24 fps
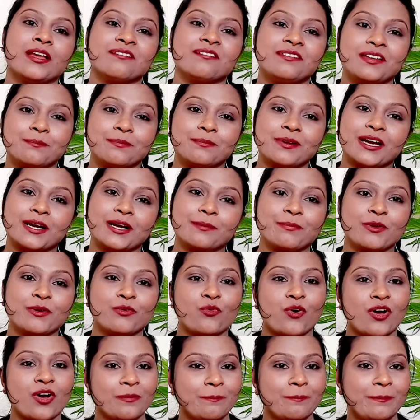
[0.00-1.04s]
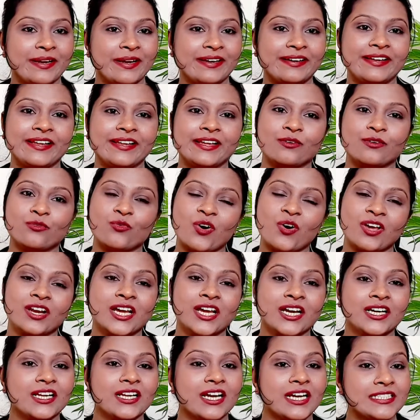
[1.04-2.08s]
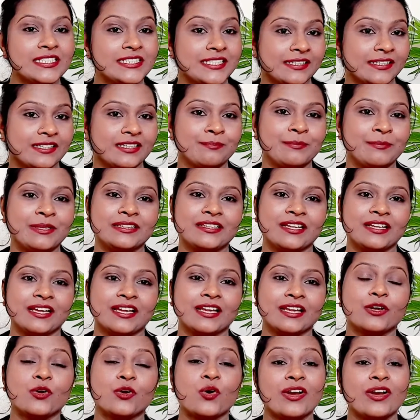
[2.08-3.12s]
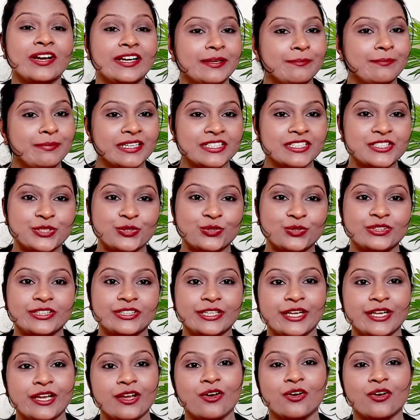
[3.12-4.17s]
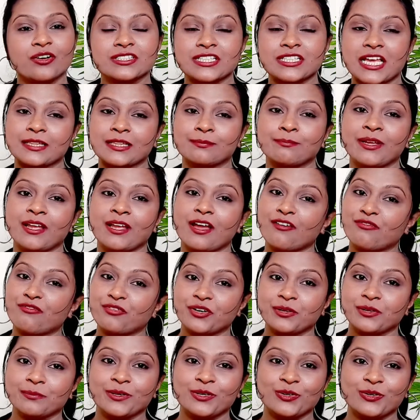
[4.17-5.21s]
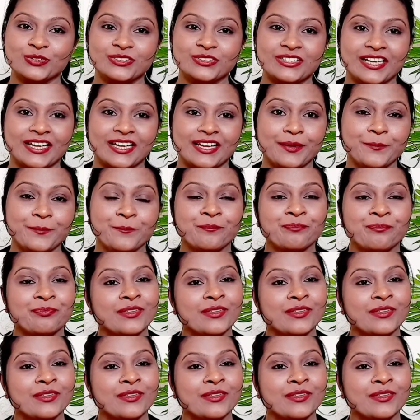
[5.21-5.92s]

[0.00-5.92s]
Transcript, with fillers: फ्लिपकार्ट पे वॉल पेंटिंग वॉल आर्ट अच्छे मिलते हैं क्वालिटी भी अच्छी होती है और साथ में अफोर्डेबल होते हैं